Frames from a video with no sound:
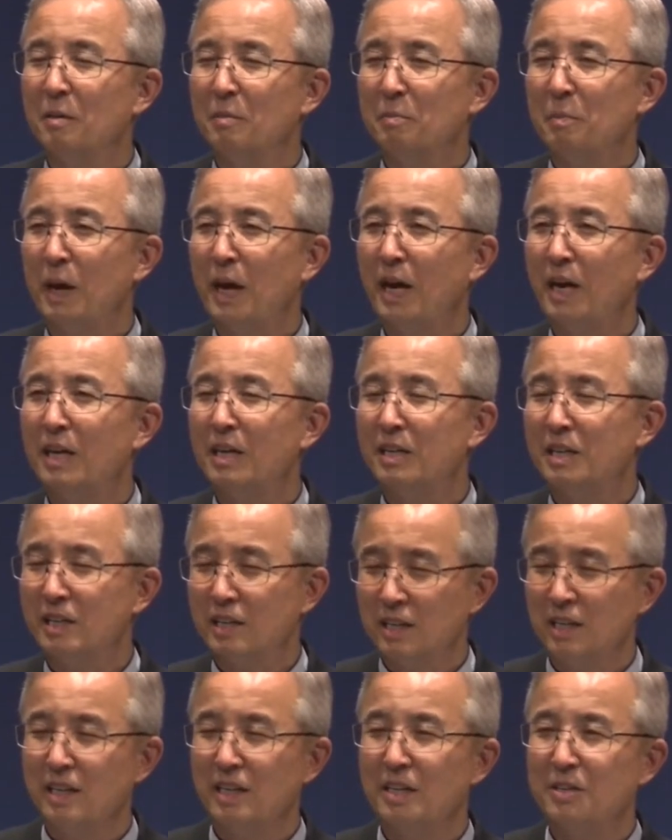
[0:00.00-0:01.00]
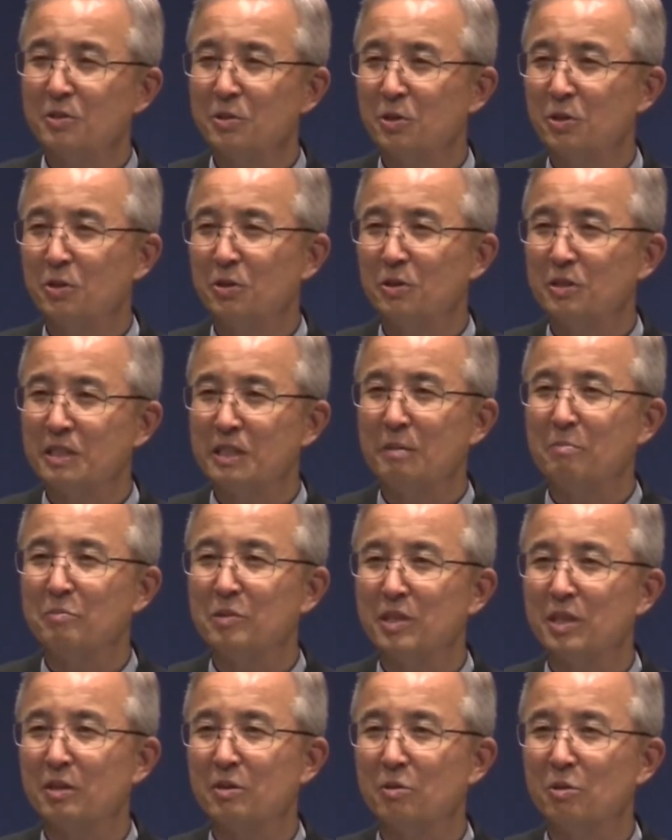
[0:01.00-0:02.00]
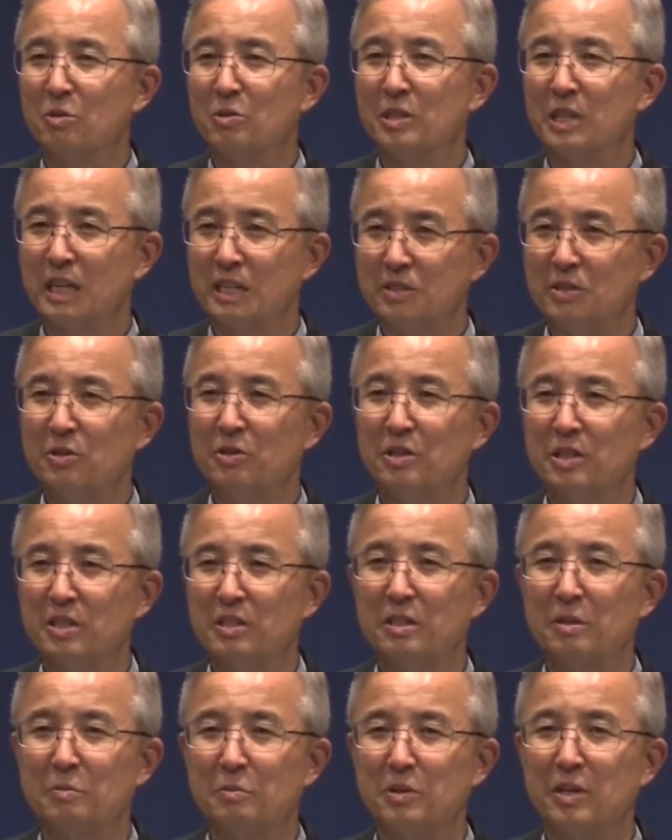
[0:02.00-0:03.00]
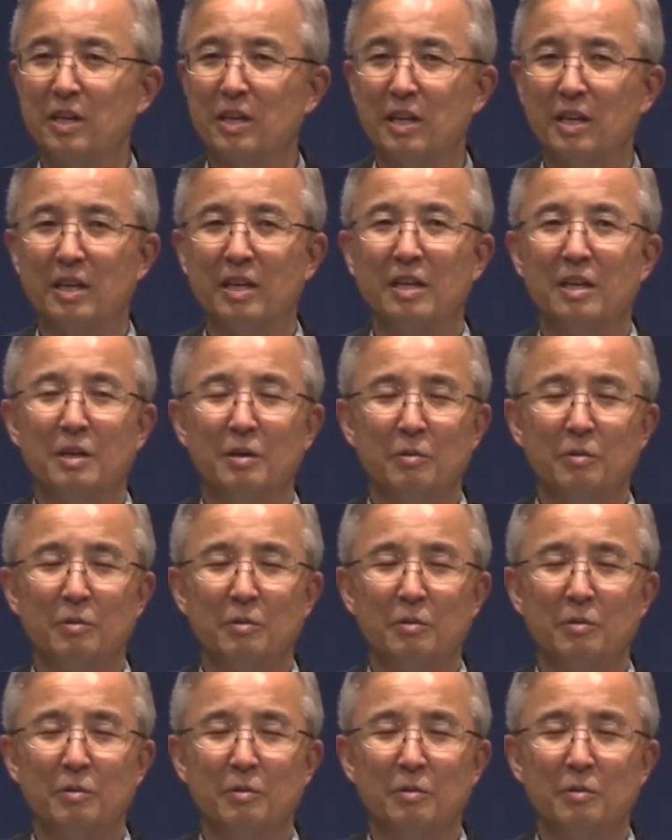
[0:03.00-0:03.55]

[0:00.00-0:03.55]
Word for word: 방에서 잠자고 자녀이기 때문에